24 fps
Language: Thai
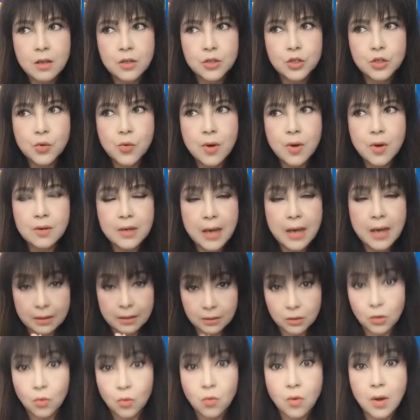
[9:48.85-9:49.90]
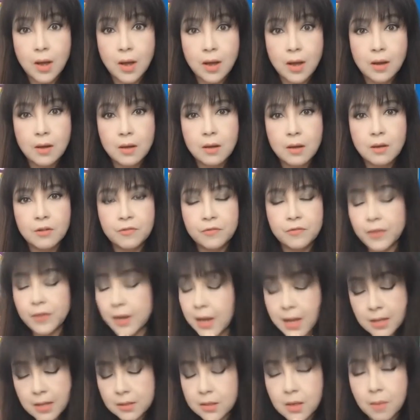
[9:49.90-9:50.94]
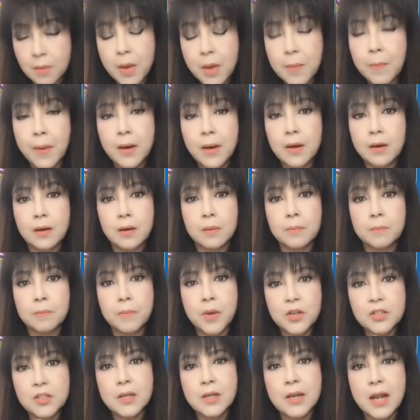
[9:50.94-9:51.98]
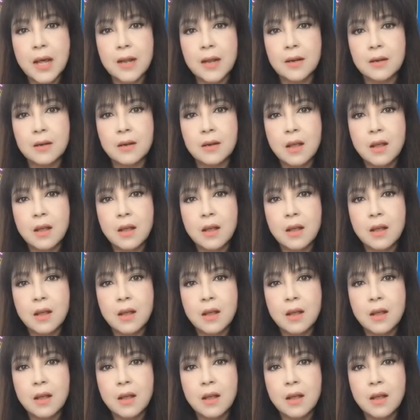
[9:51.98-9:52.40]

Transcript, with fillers: ช่วงกักตัวฟิตเนสยังไม่เปิด เพราะฉะนั้น